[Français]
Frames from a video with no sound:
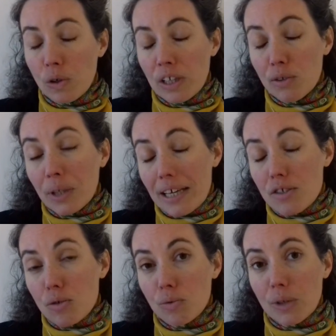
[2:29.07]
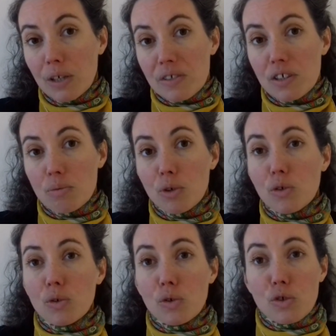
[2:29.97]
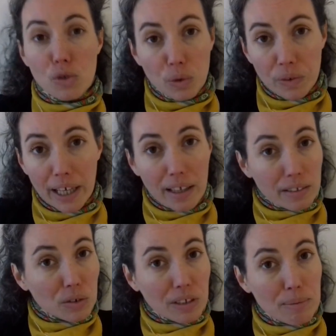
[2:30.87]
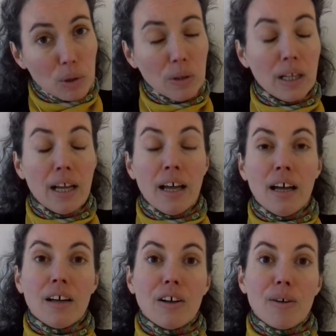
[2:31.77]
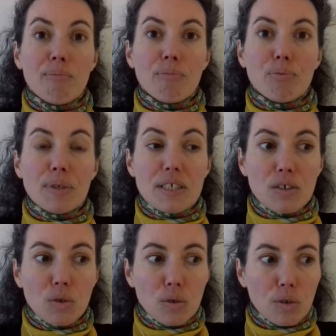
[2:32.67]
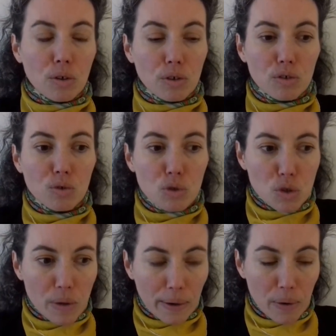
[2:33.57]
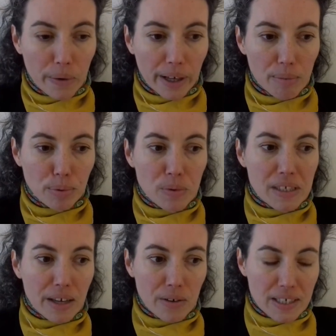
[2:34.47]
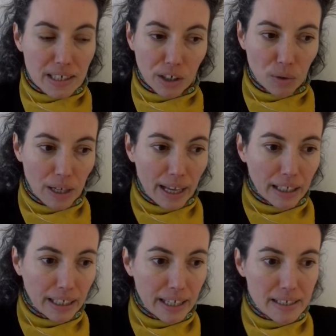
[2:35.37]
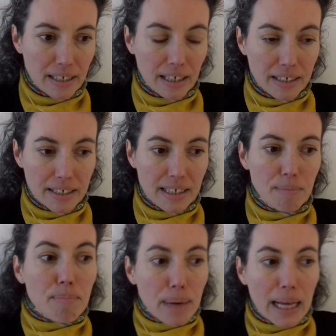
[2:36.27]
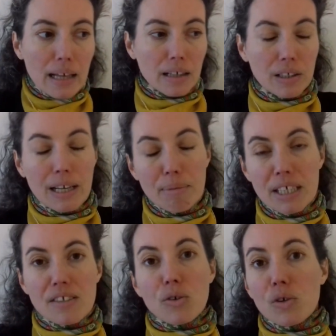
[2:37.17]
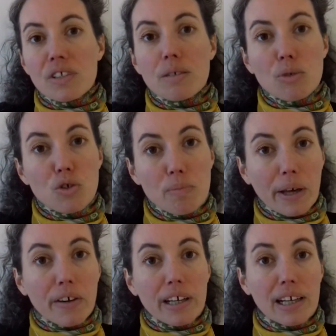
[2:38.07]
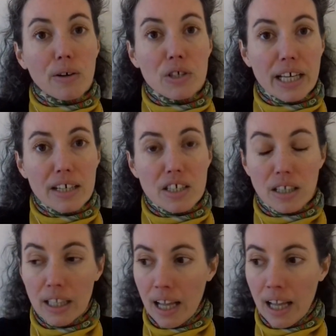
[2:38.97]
l'éducation et l'enseignement dans le secondaire notamment, euh, puisque euh, nous, ce à quoi on répond, c'est à une circulaire qui a été éditée par euh, la ministre de l'Enseignement supérieur et de la Recherche,